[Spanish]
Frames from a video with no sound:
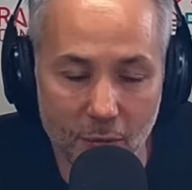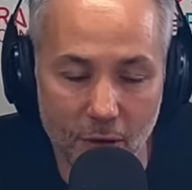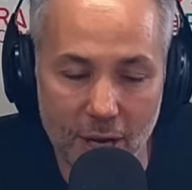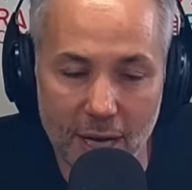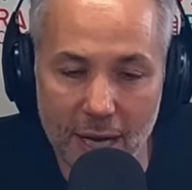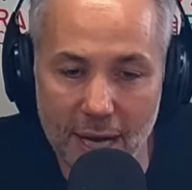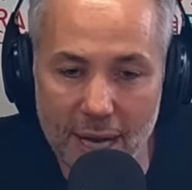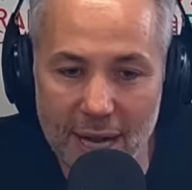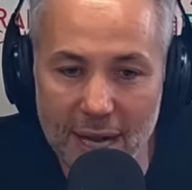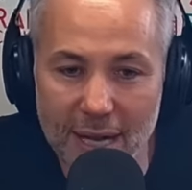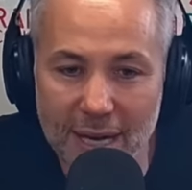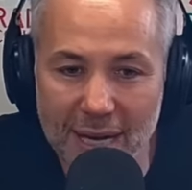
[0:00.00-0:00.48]

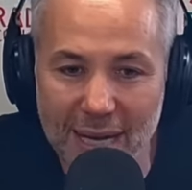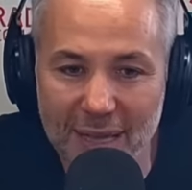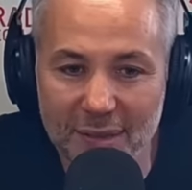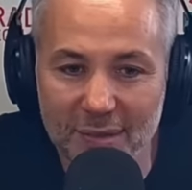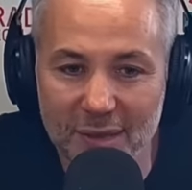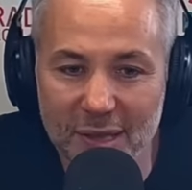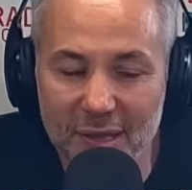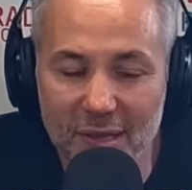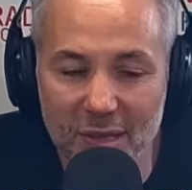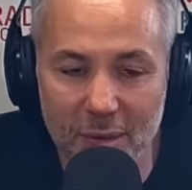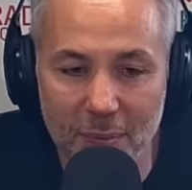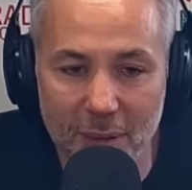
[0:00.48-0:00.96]
Fue
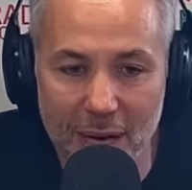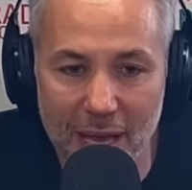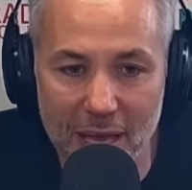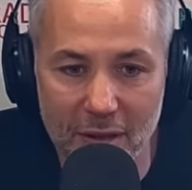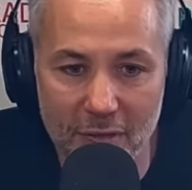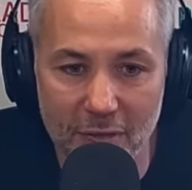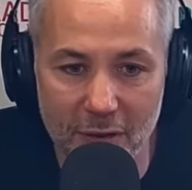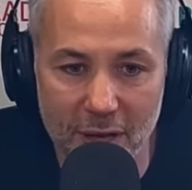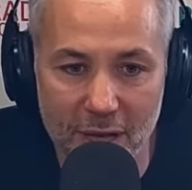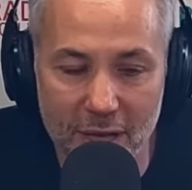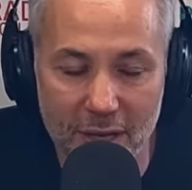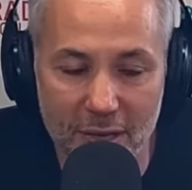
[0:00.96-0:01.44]
escasísima la
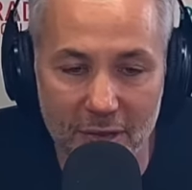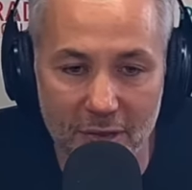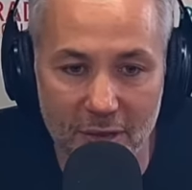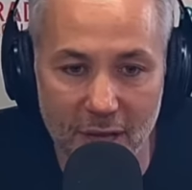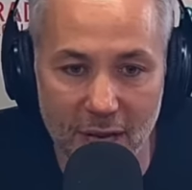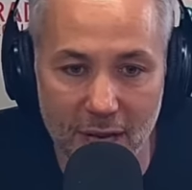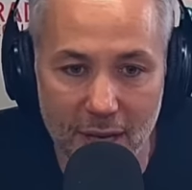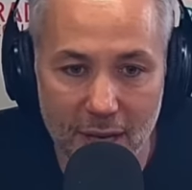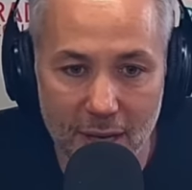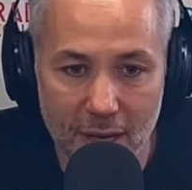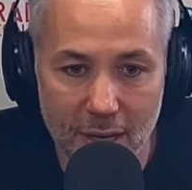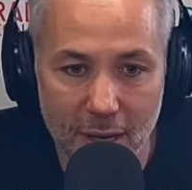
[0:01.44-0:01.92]

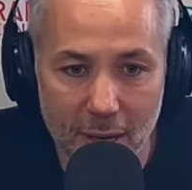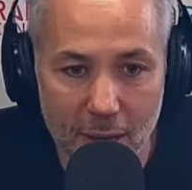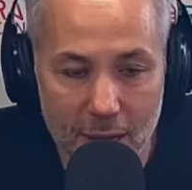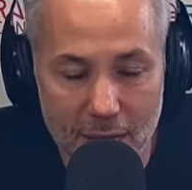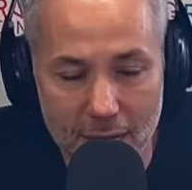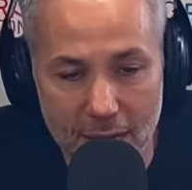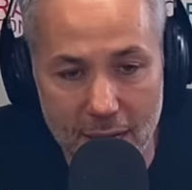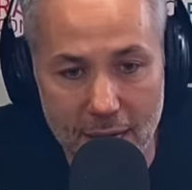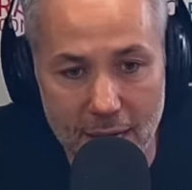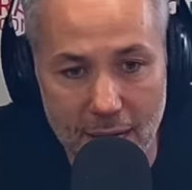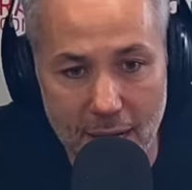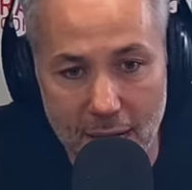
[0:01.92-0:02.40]
diferencia
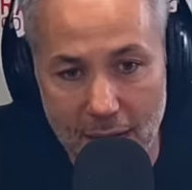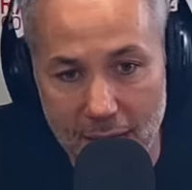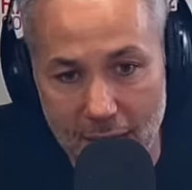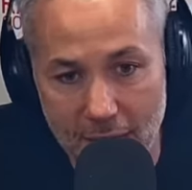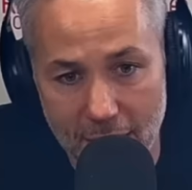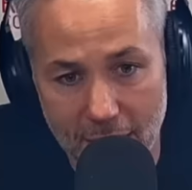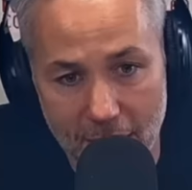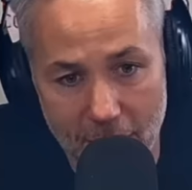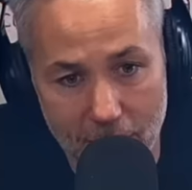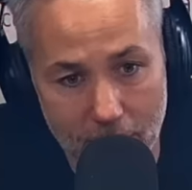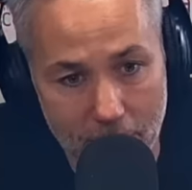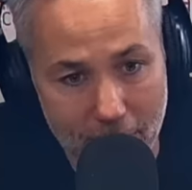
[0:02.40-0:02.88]
y
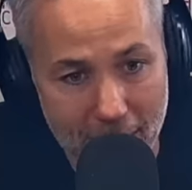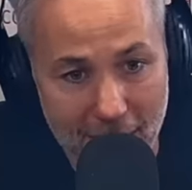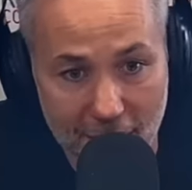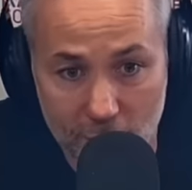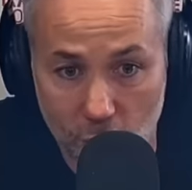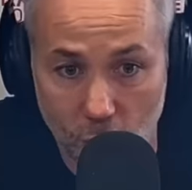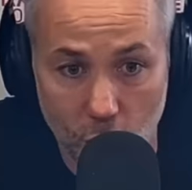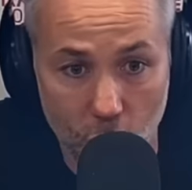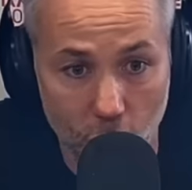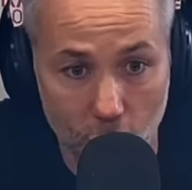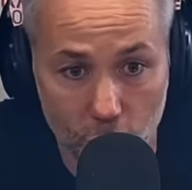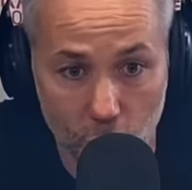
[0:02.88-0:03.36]
para
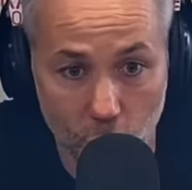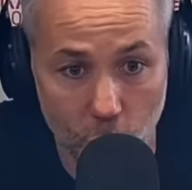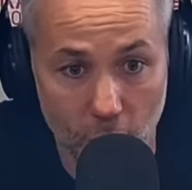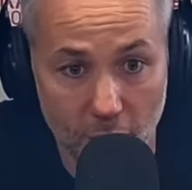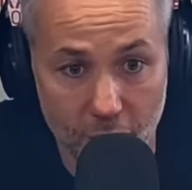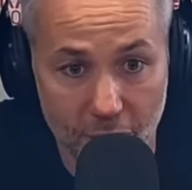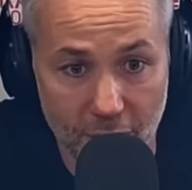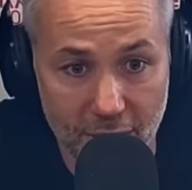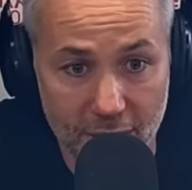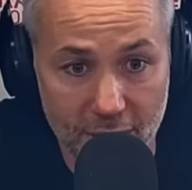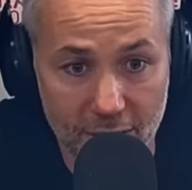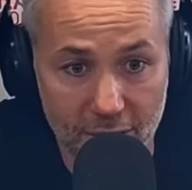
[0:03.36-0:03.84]
todos hubo
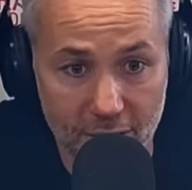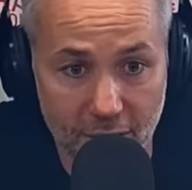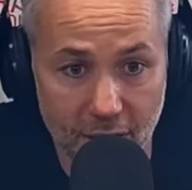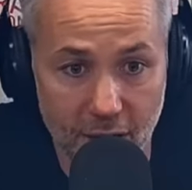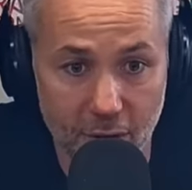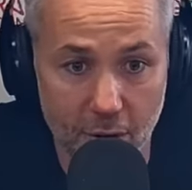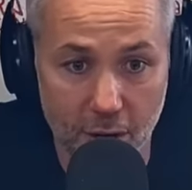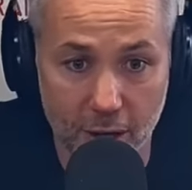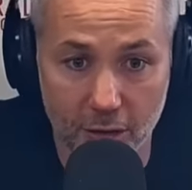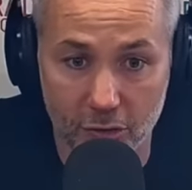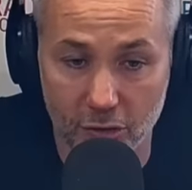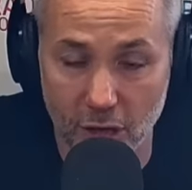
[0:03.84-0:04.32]
diferencia,
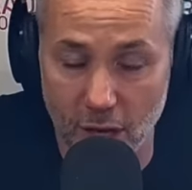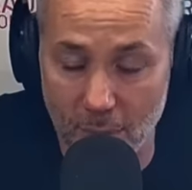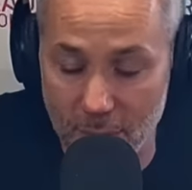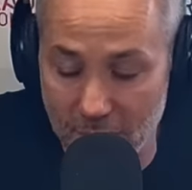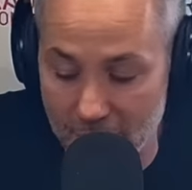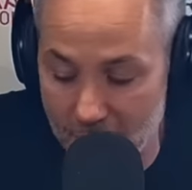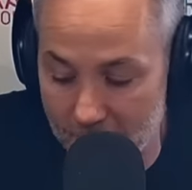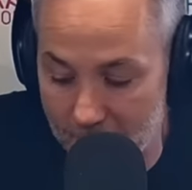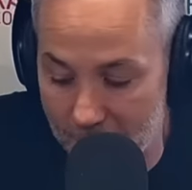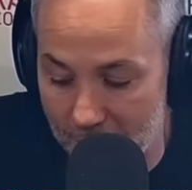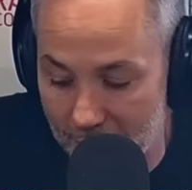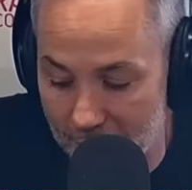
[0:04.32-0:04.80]
¿eh? no es que
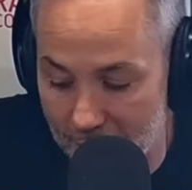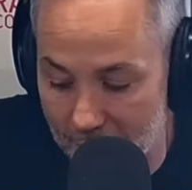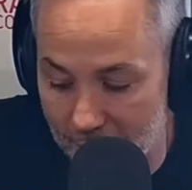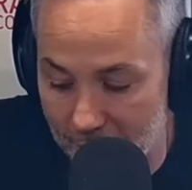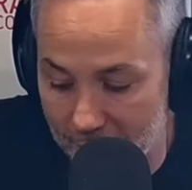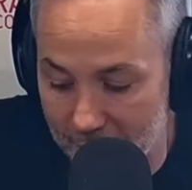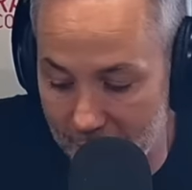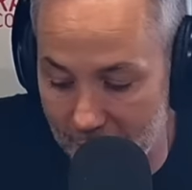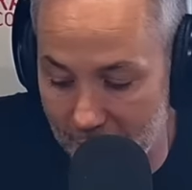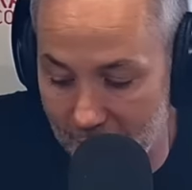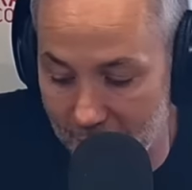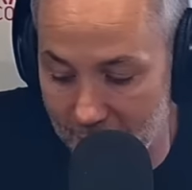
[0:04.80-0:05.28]
solamente para
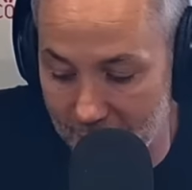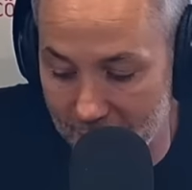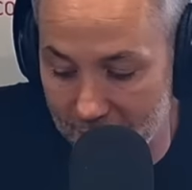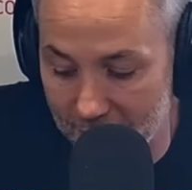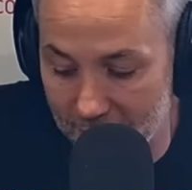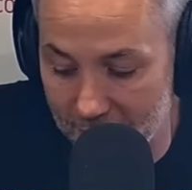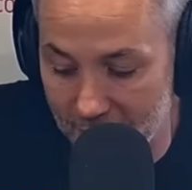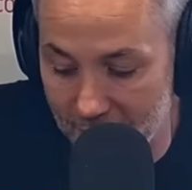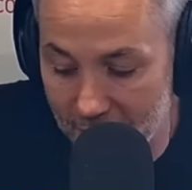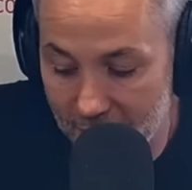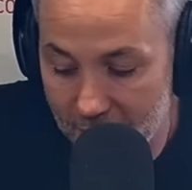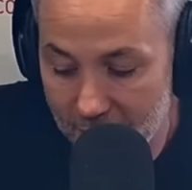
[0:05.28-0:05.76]
Libertad
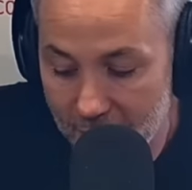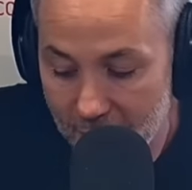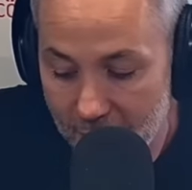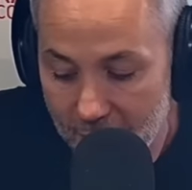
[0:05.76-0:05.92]
Avanza.